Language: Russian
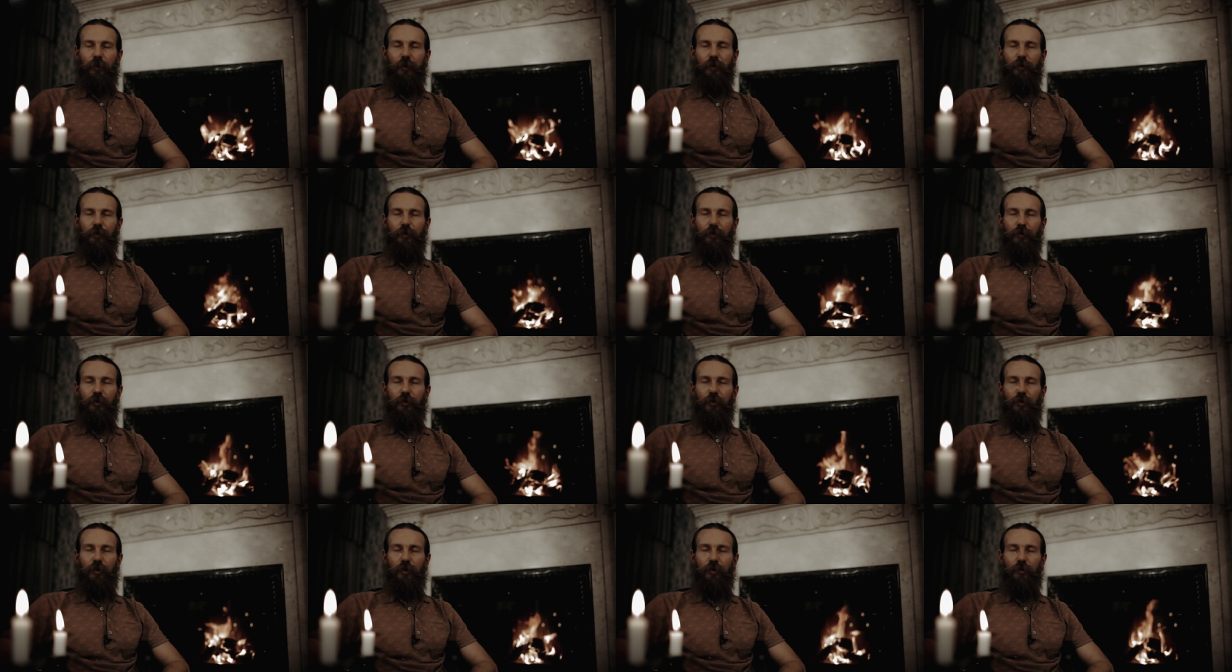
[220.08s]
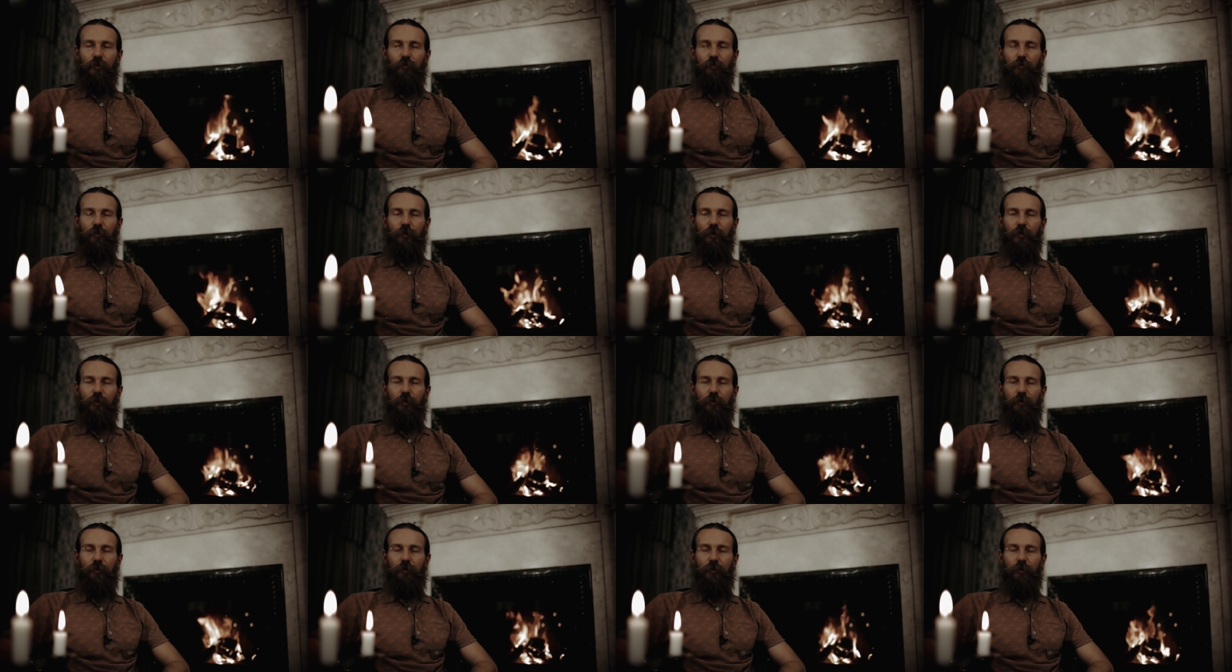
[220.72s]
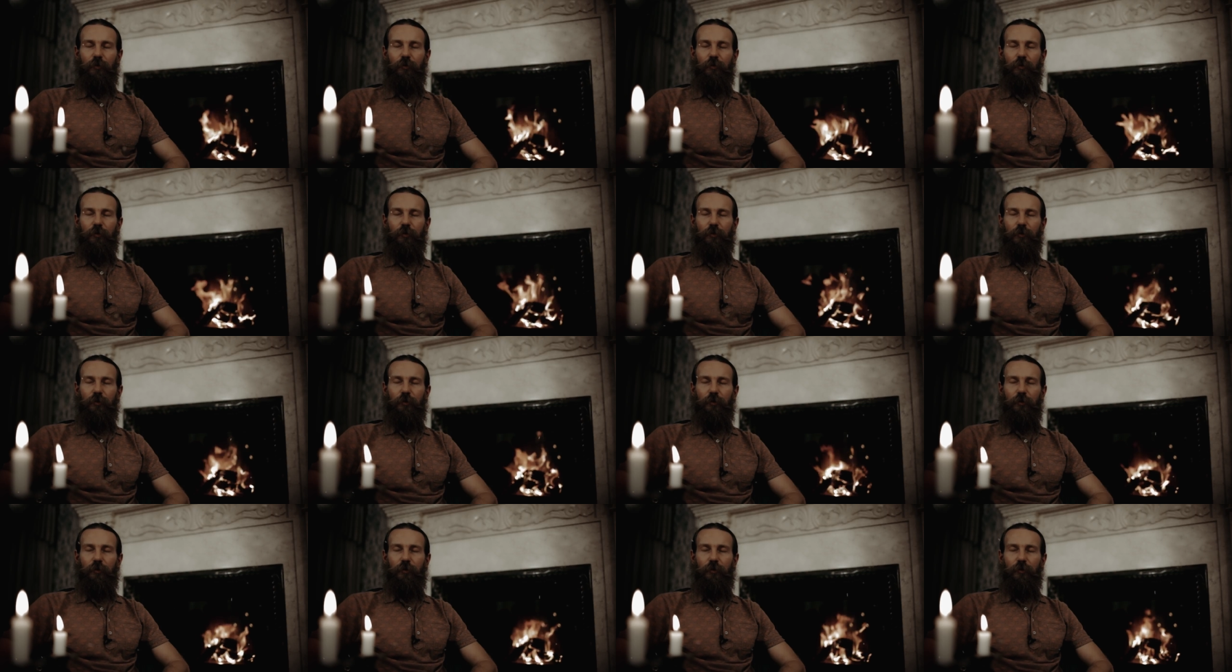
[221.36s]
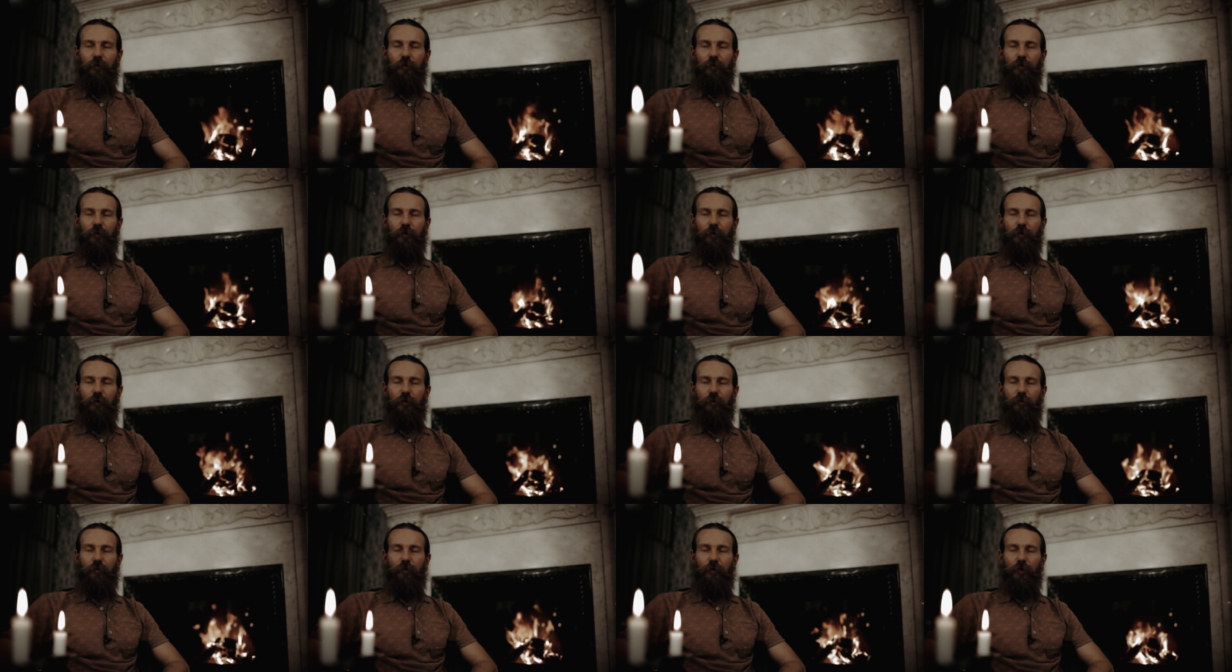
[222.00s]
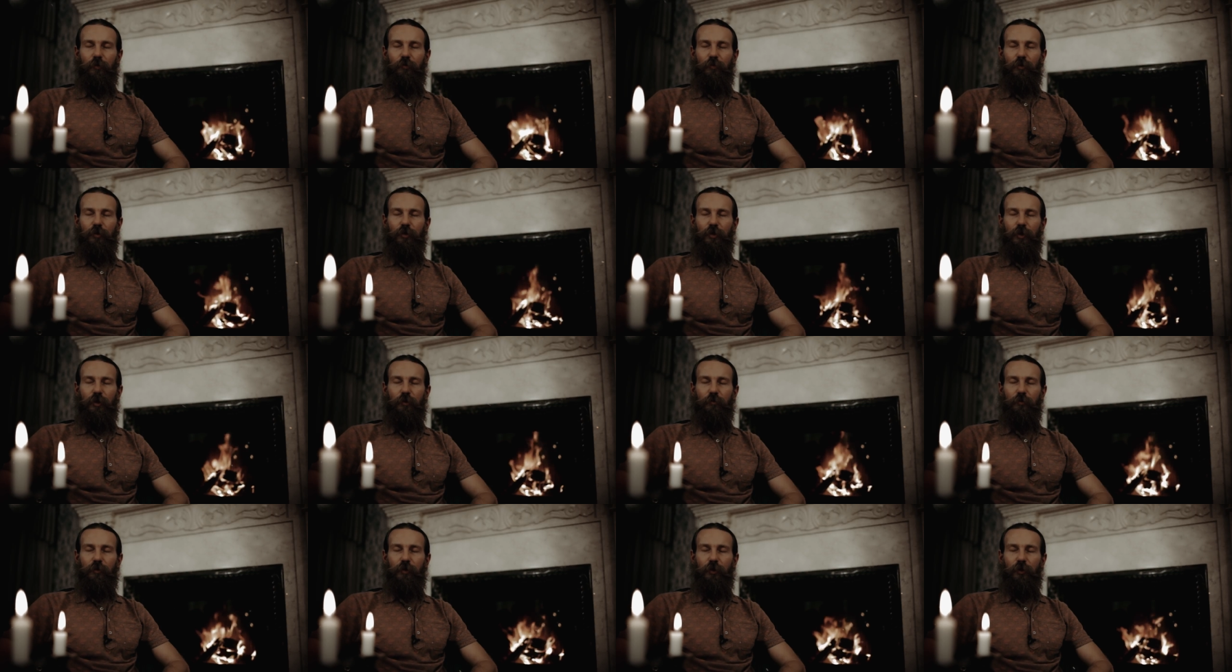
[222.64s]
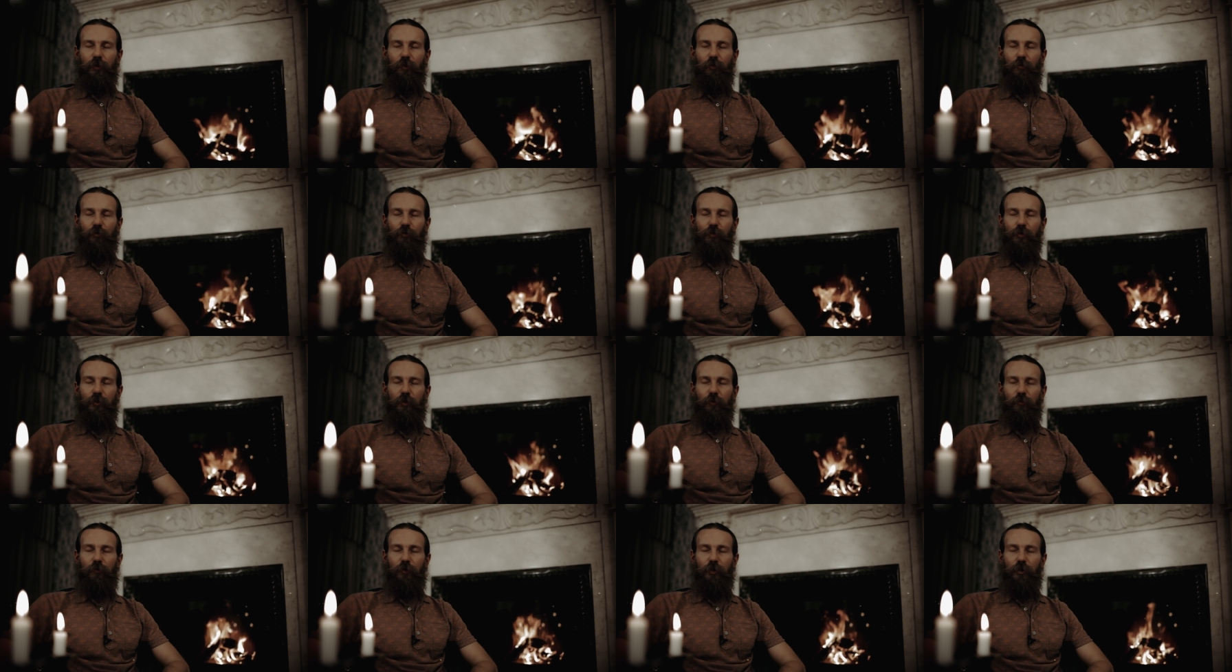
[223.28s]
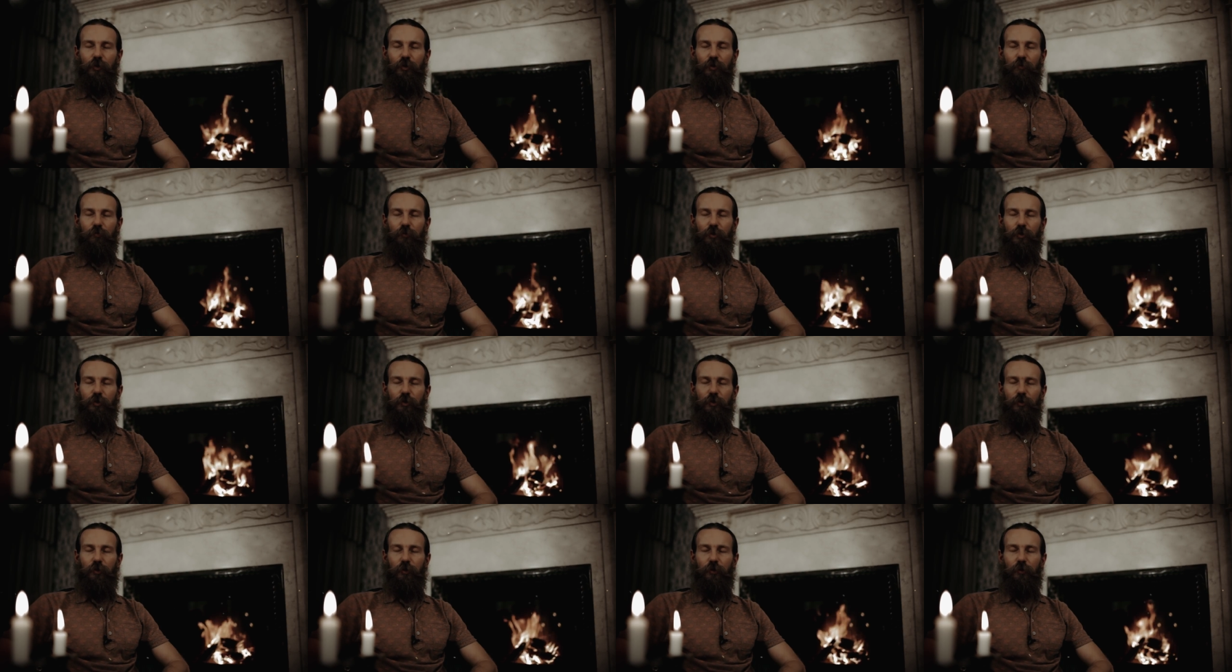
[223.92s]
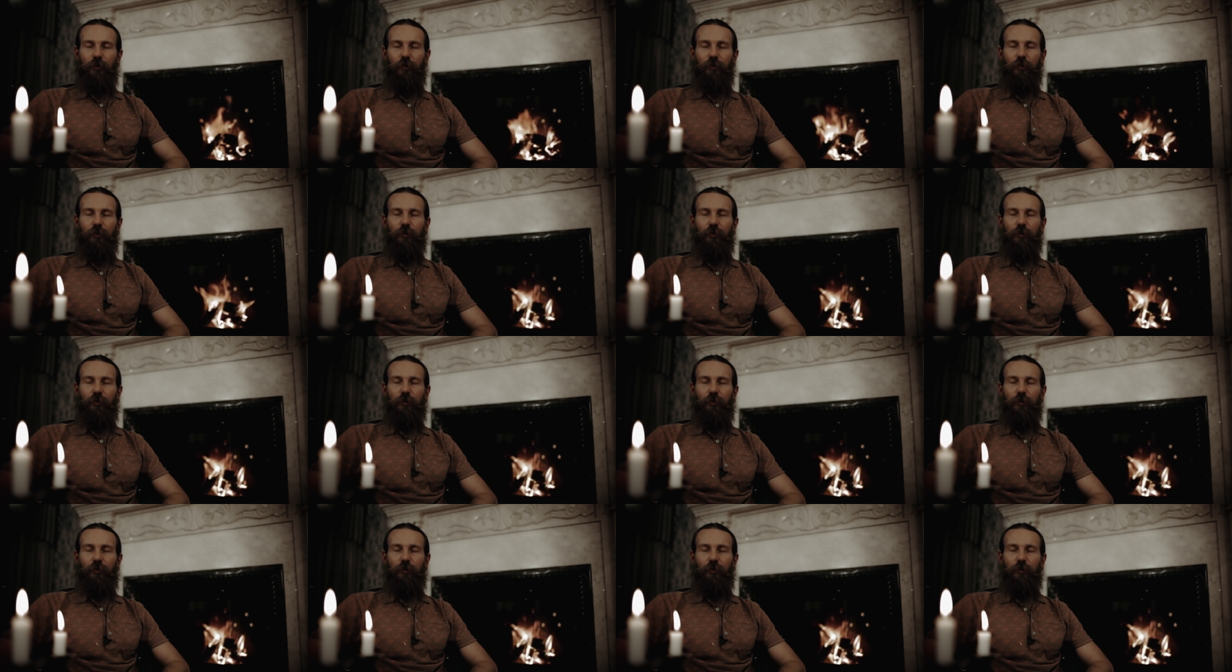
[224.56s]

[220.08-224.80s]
И сейчас мы перемещаемся на остров нашей мечты.